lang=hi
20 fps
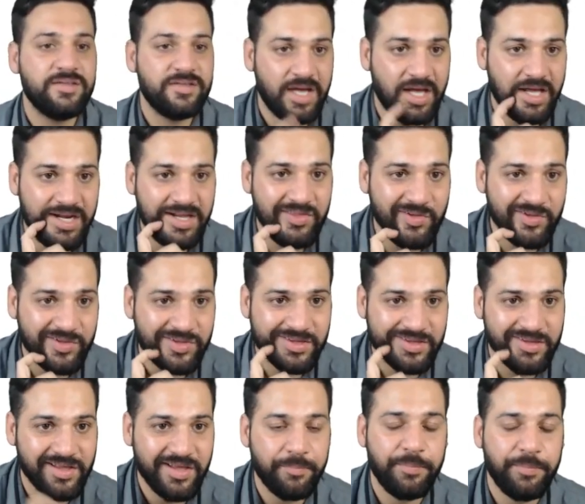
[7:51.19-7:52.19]
सारे जो
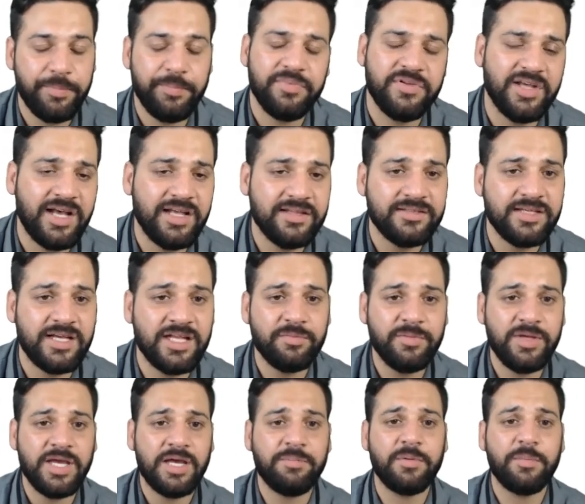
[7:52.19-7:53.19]
साथ साथ
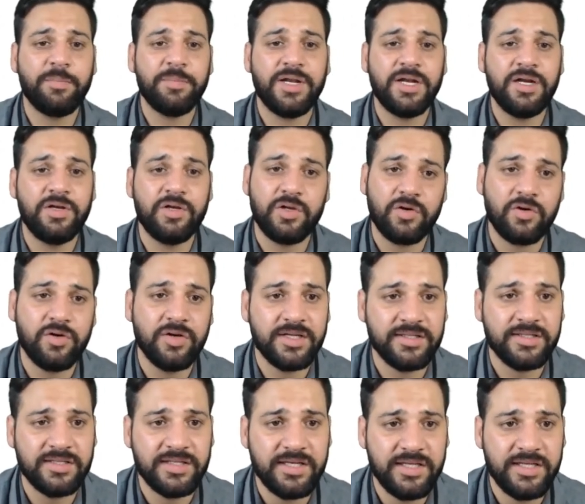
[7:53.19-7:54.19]
में आप अपना ड्रॉ
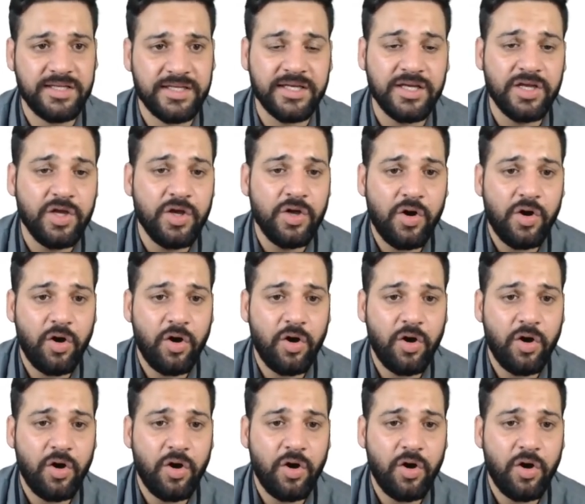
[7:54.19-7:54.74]
करते रहिए